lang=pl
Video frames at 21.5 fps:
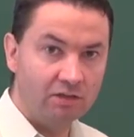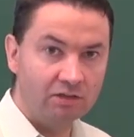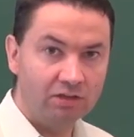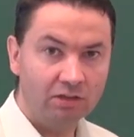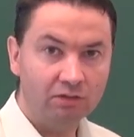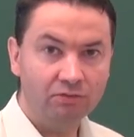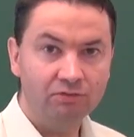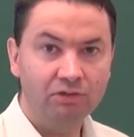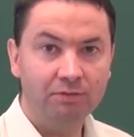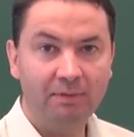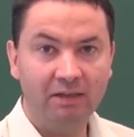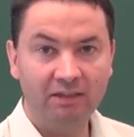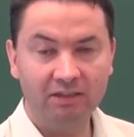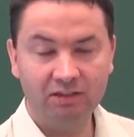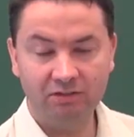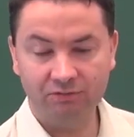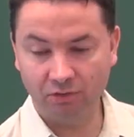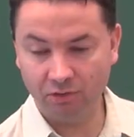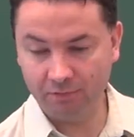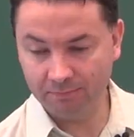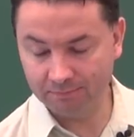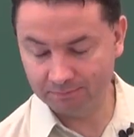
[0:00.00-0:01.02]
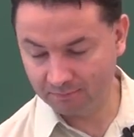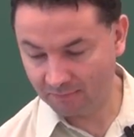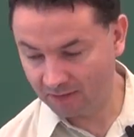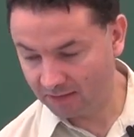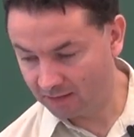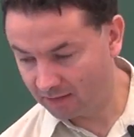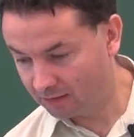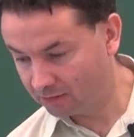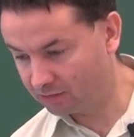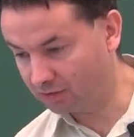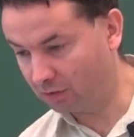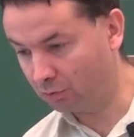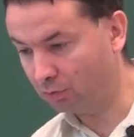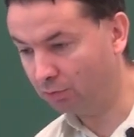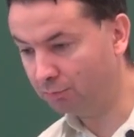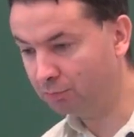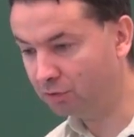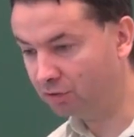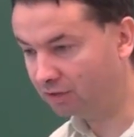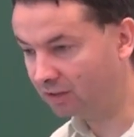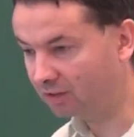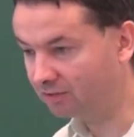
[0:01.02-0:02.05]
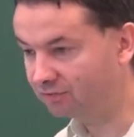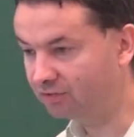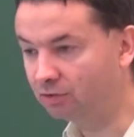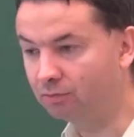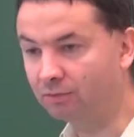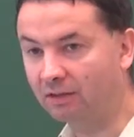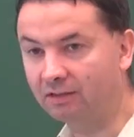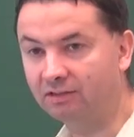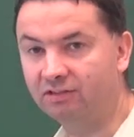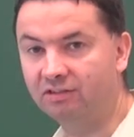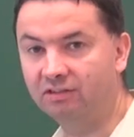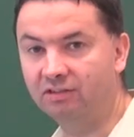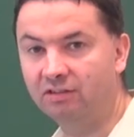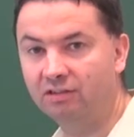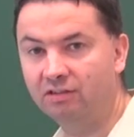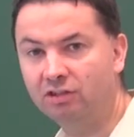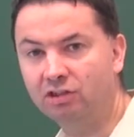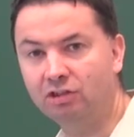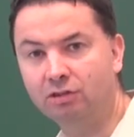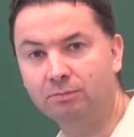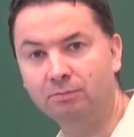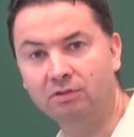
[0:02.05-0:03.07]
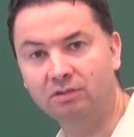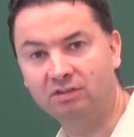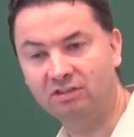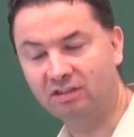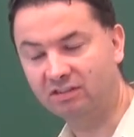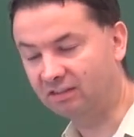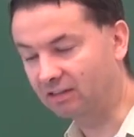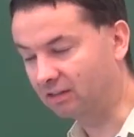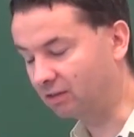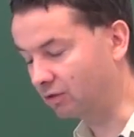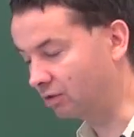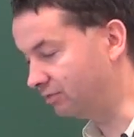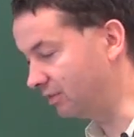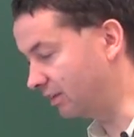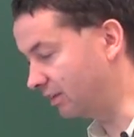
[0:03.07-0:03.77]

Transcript: Szanowni Państwo, znajdujemy się teraz w sytuacji niczym ze znanego